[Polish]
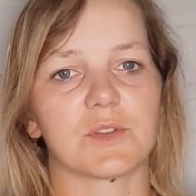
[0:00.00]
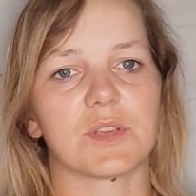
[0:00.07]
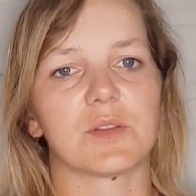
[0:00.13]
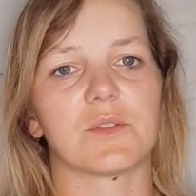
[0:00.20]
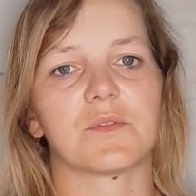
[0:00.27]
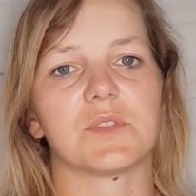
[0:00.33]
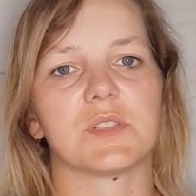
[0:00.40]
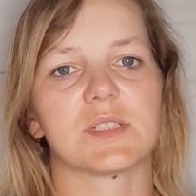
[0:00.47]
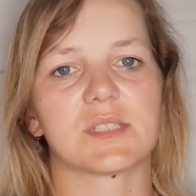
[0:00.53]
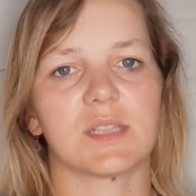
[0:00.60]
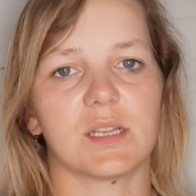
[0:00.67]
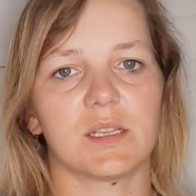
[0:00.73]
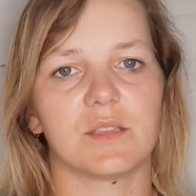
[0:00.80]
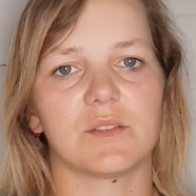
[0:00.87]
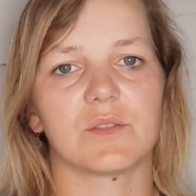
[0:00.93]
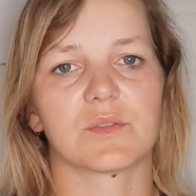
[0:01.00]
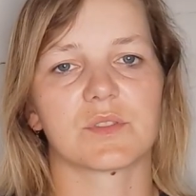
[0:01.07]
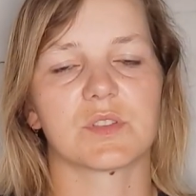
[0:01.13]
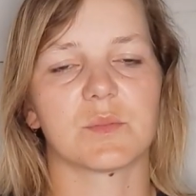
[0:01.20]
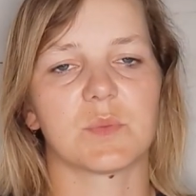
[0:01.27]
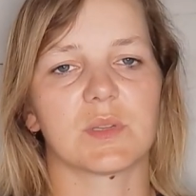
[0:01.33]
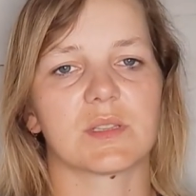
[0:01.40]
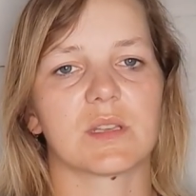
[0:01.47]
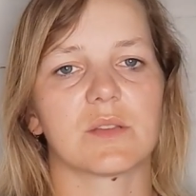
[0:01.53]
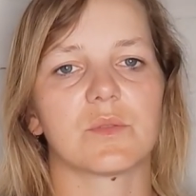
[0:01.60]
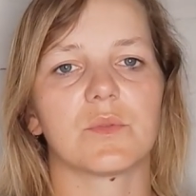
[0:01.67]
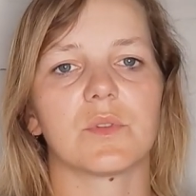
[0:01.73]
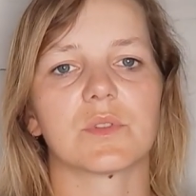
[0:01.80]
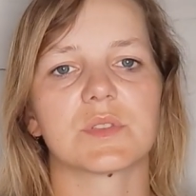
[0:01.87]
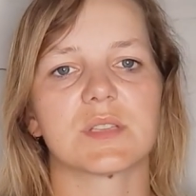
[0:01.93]
kierownik stajni, osoba
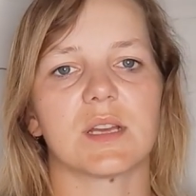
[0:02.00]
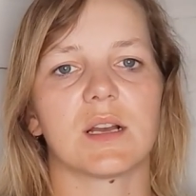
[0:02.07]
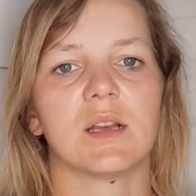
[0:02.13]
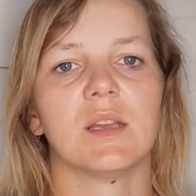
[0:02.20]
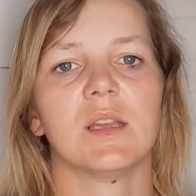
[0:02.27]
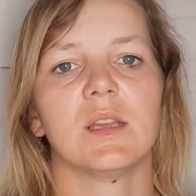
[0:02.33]
trenująca